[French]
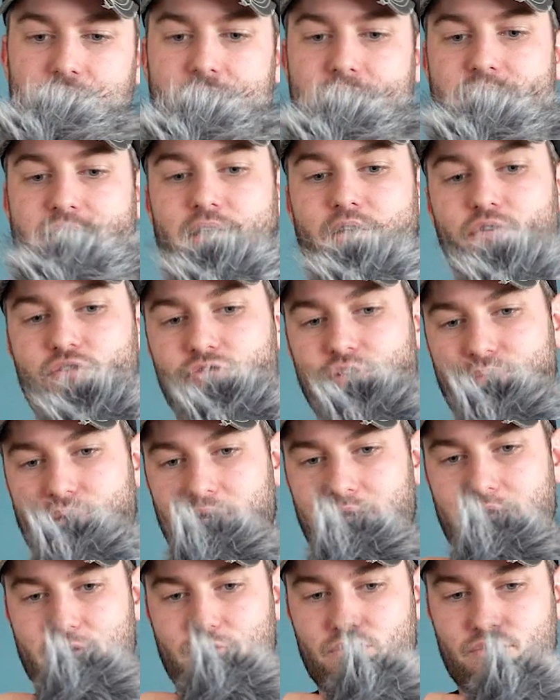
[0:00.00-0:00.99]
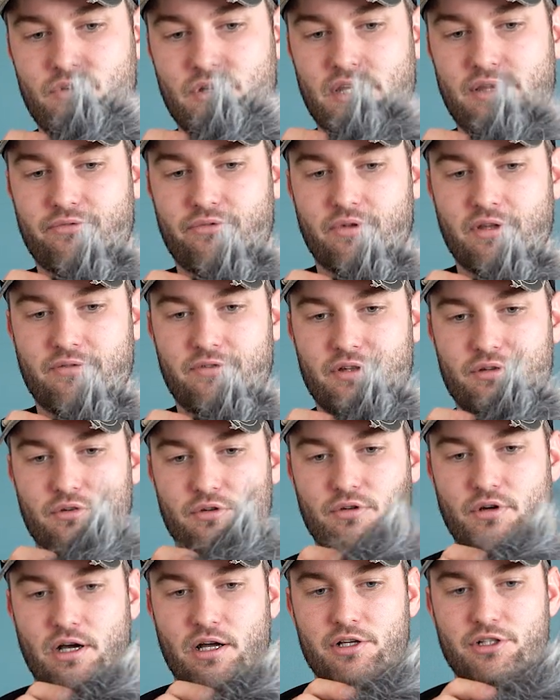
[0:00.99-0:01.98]
Et c'est là où je vais parler à tous ceux qui font des vidéos
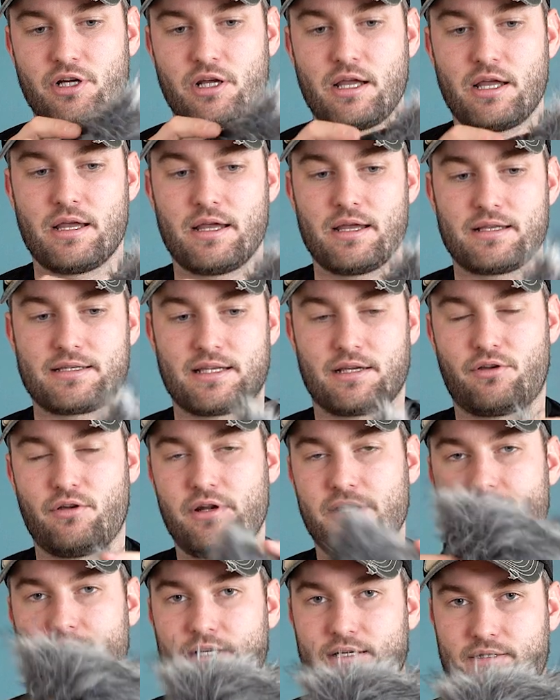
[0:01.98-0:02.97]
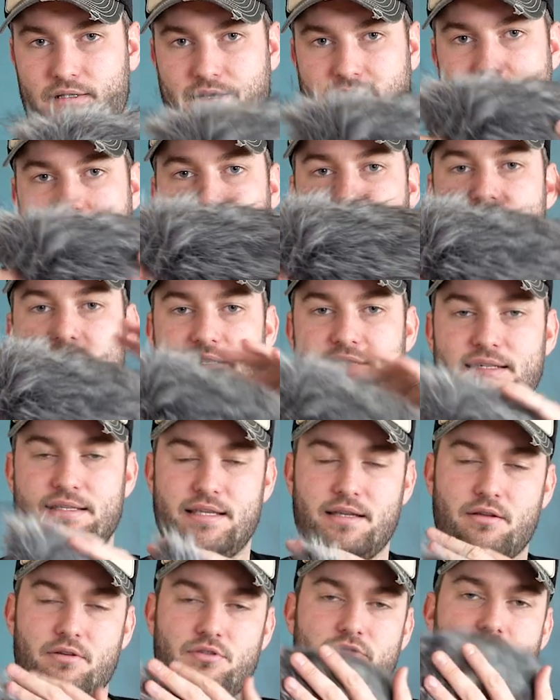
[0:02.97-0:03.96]
d'orage. C'est que les gars,
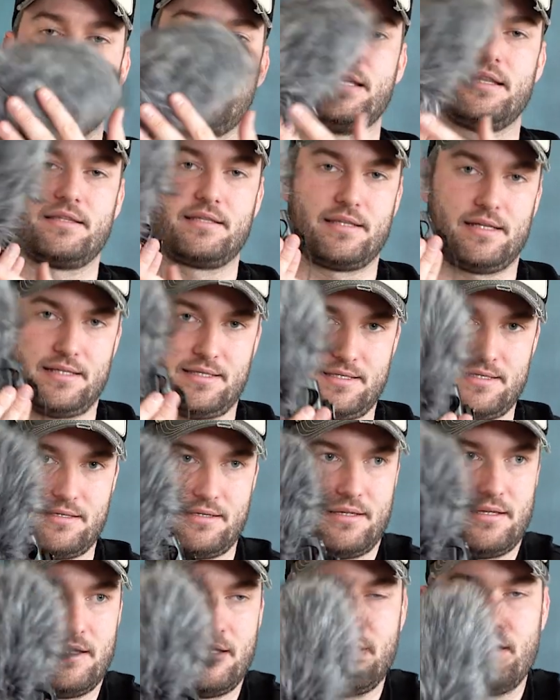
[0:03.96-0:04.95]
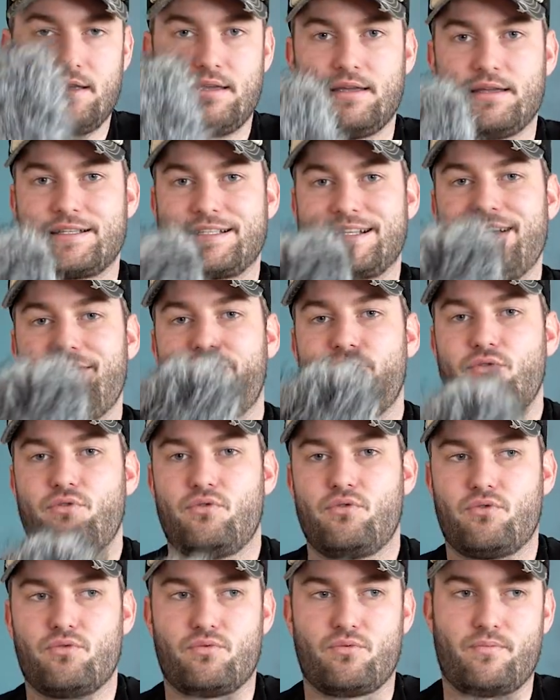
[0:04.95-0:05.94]
investissez dans une Dead Cat. Ça
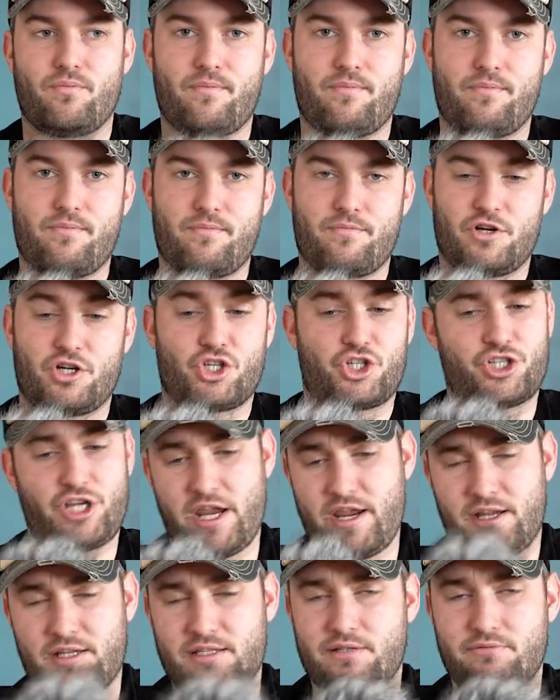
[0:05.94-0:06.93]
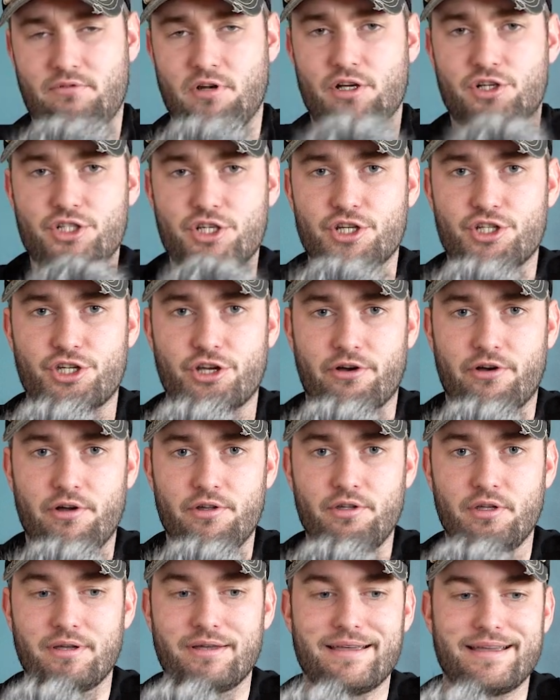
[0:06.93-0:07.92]
vaut cher si vous l'achetez chez
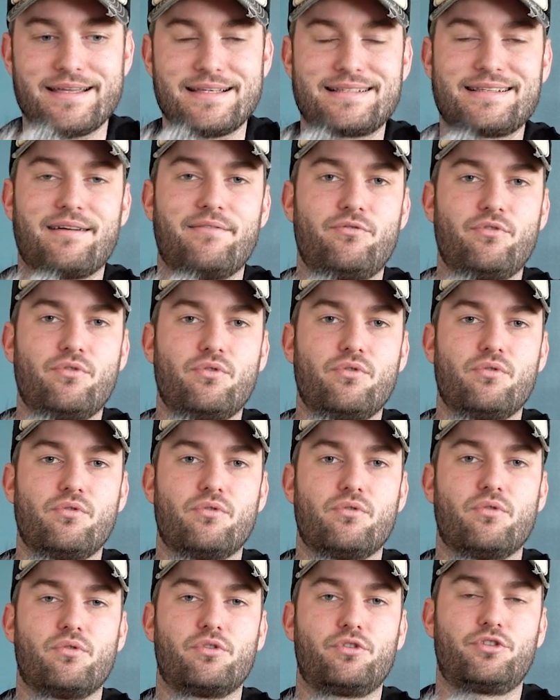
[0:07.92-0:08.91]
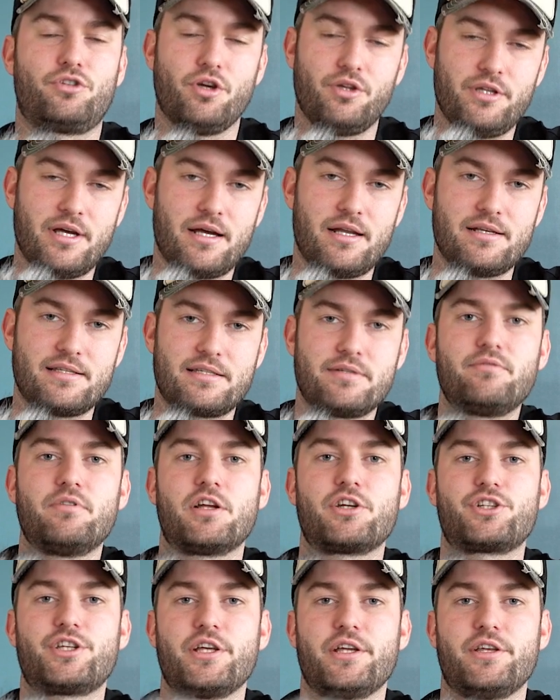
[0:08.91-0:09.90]
Rod et ça vaut que dalle si vous
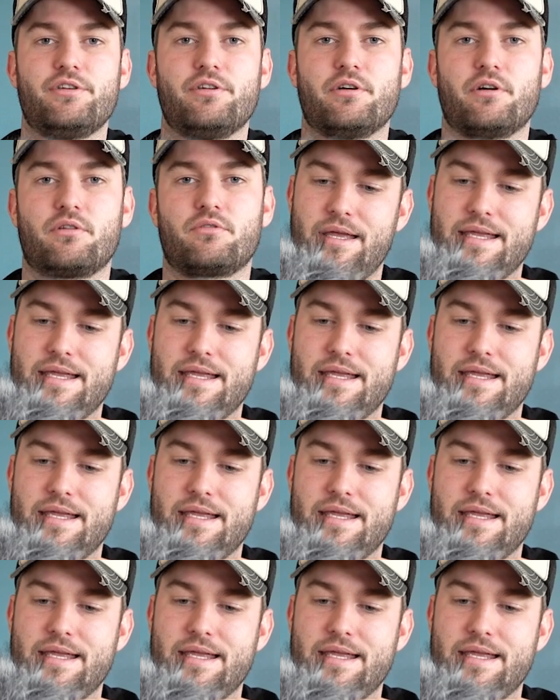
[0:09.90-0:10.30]
l'achetez ailleurs.